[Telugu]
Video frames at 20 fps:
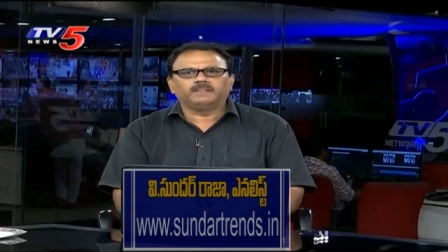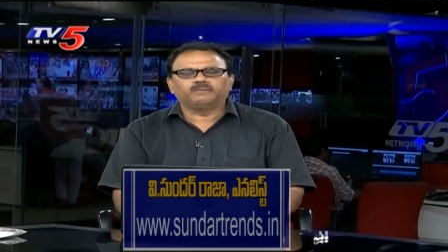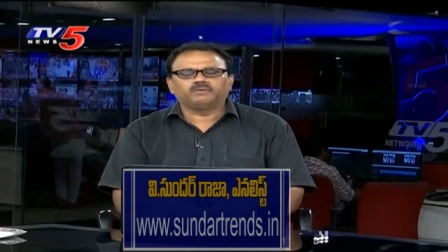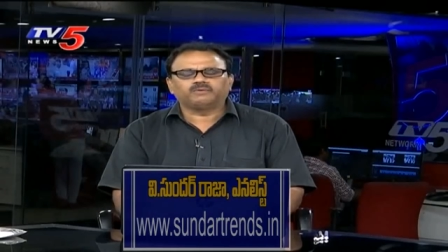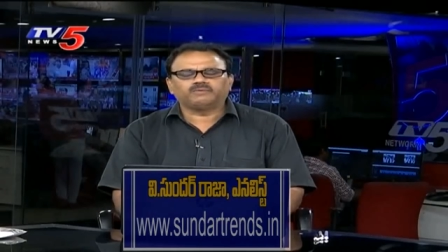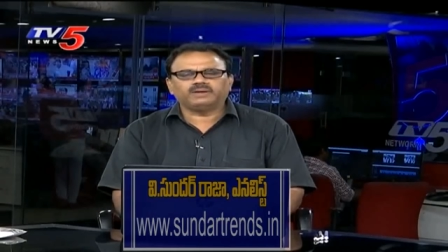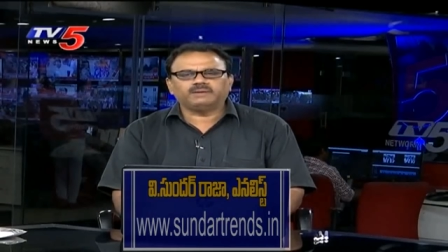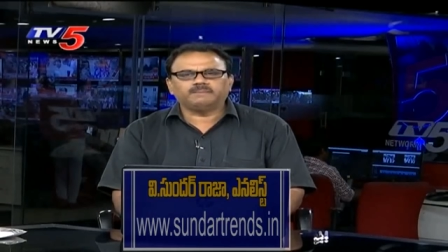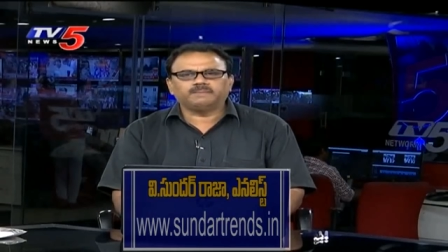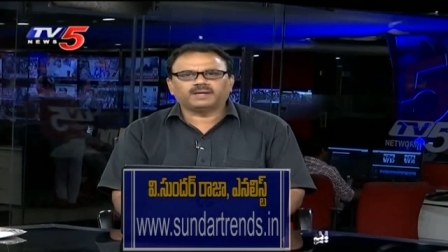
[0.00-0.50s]

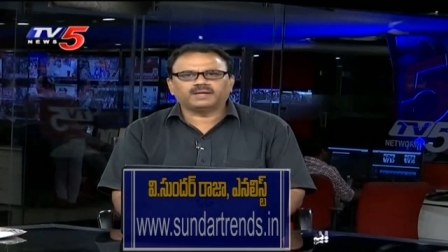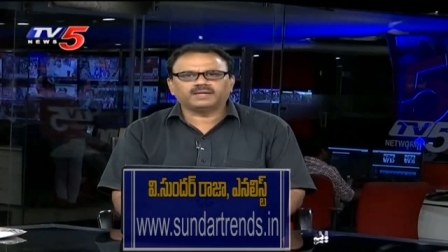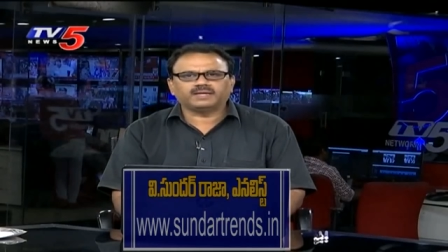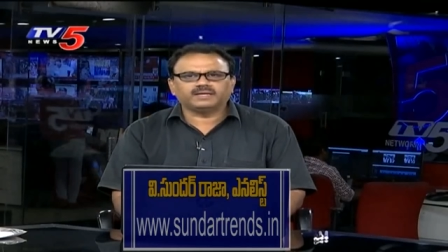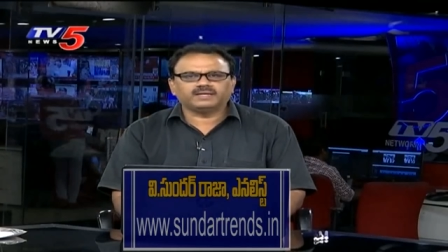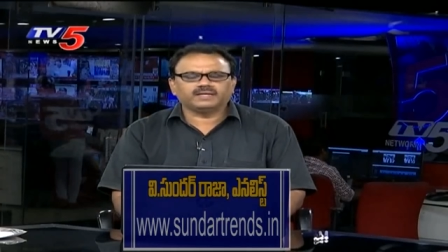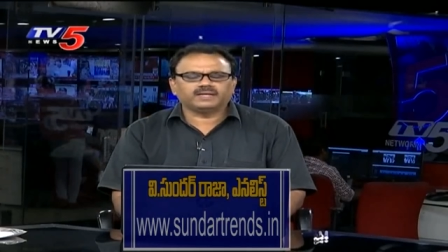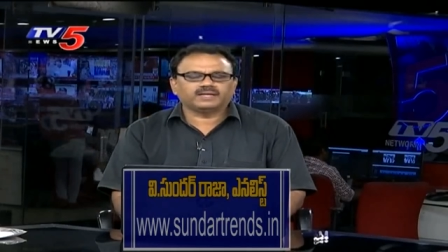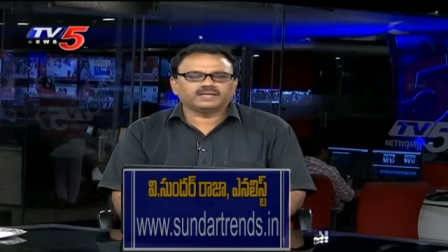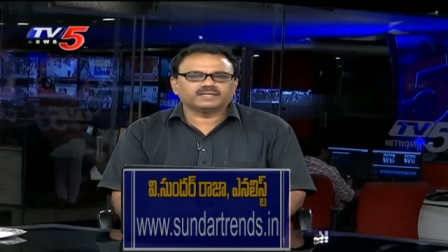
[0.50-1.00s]
ఒకవేళ
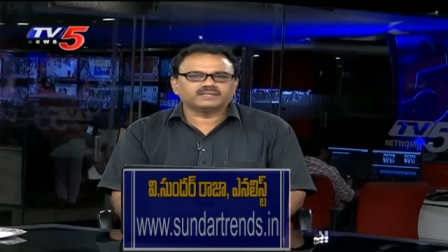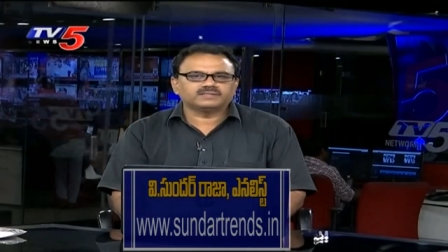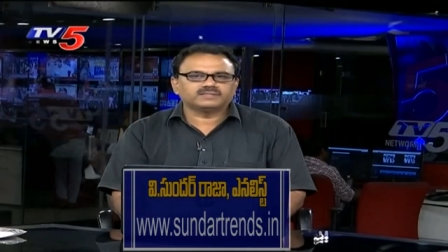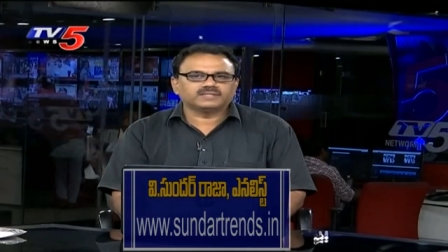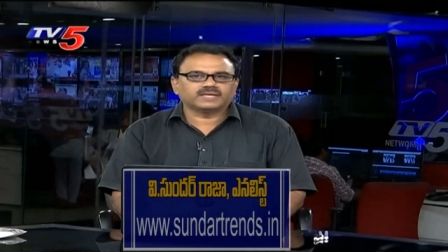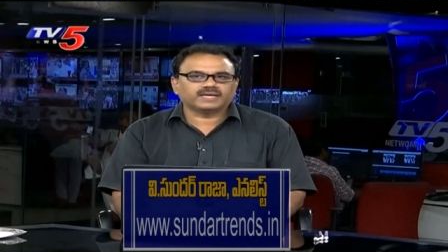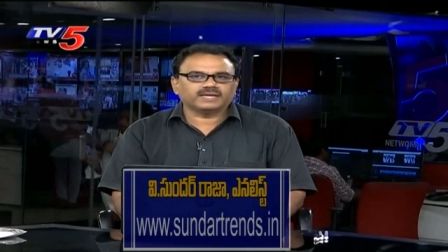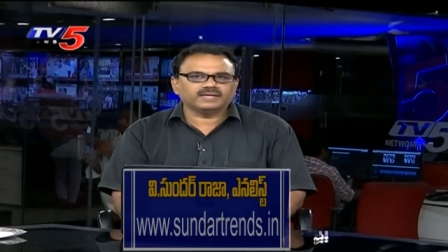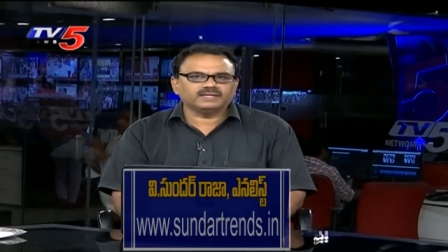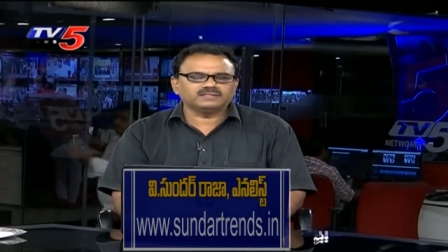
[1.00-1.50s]
మార్కెట్ కనుక
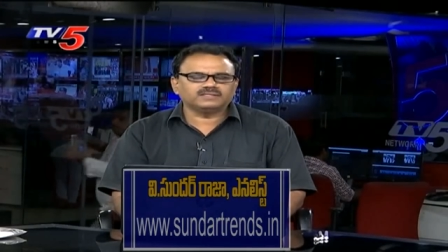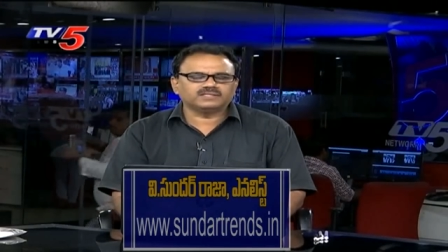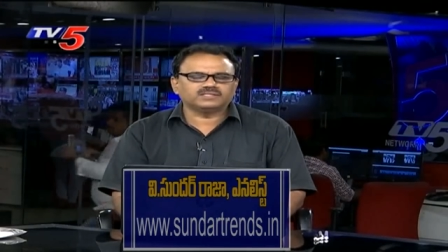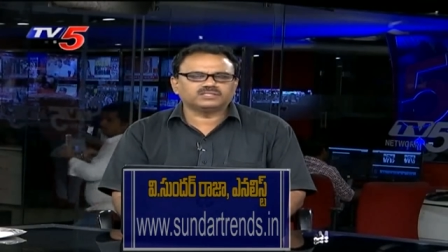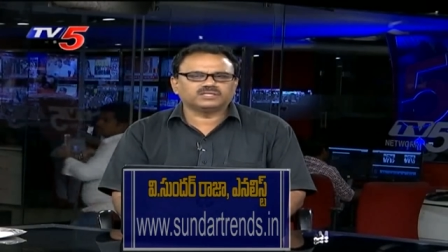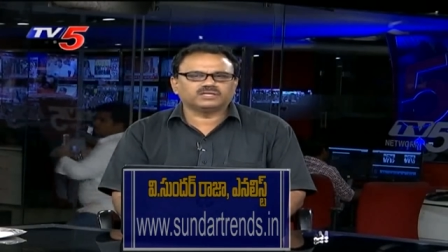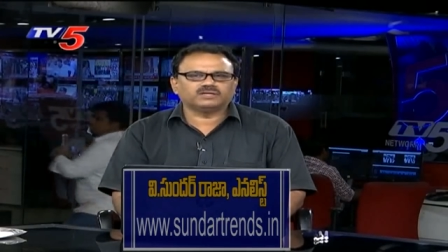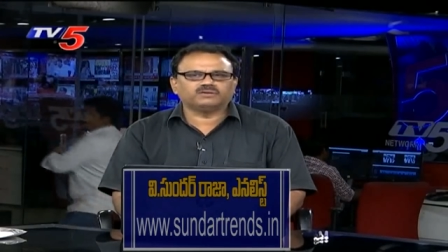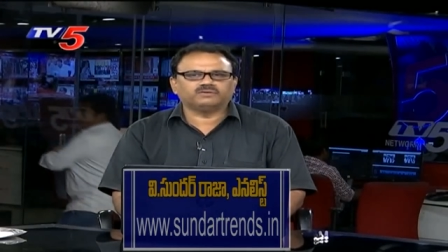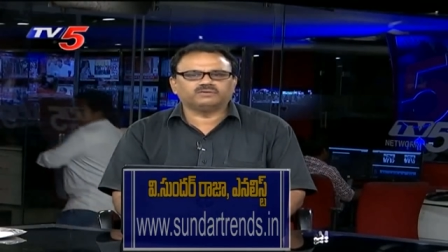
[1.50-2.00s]
సెకండ్
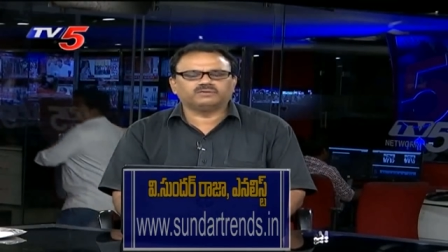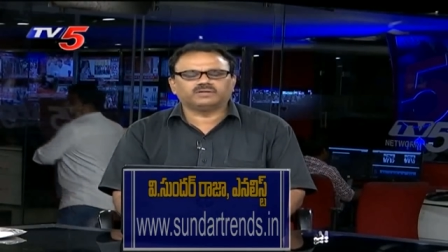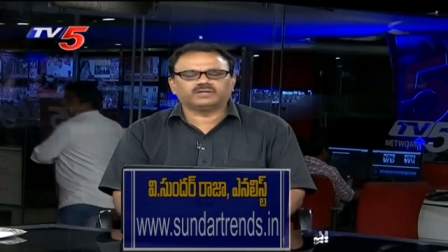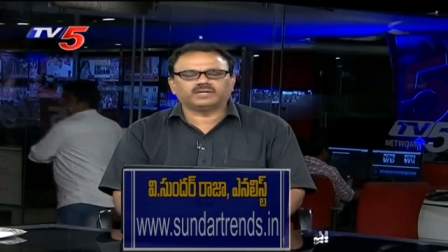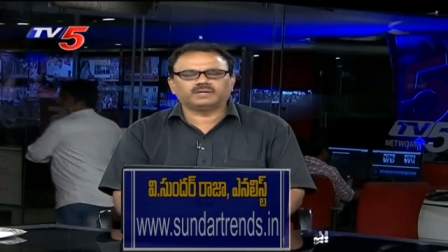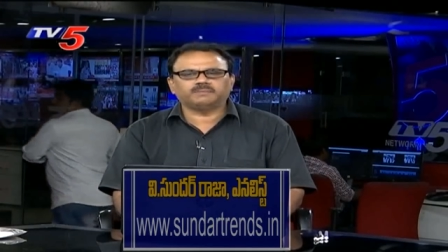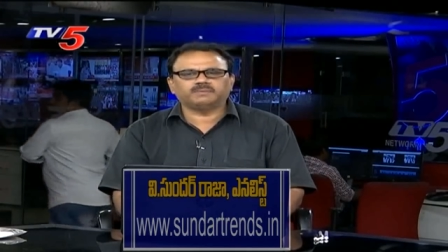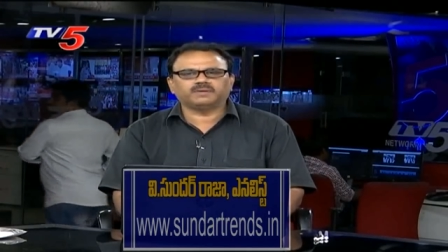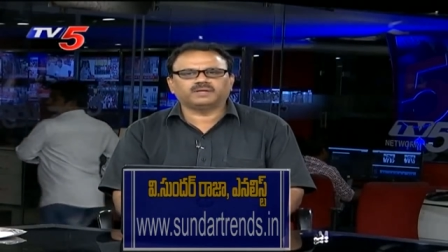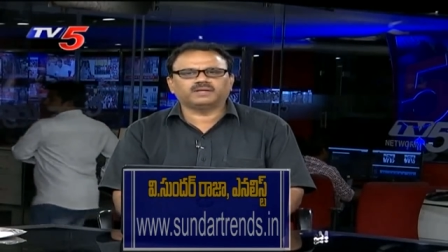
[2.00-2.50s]
సెషన్లో
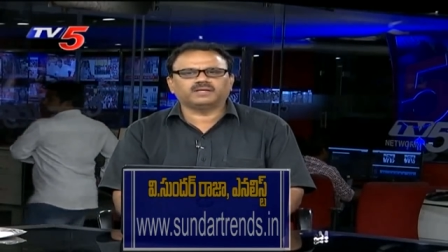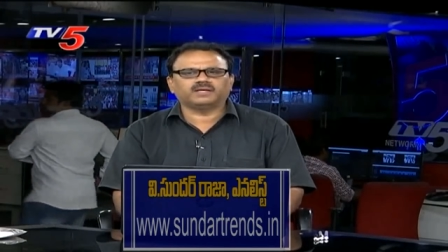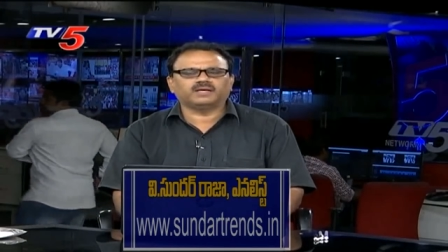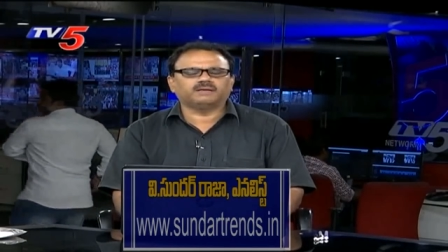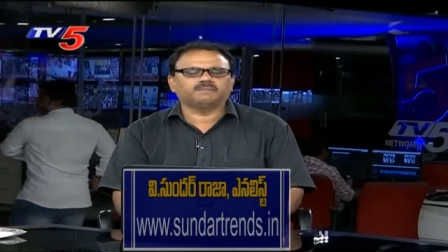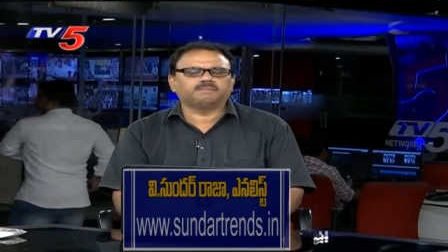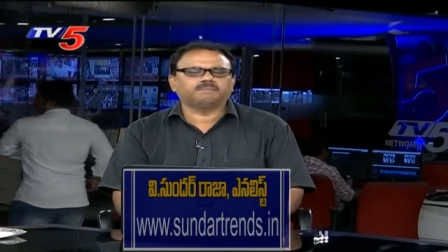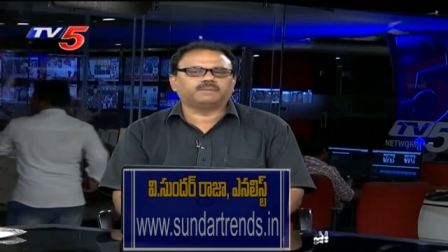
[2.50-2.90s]
రేపు కనుక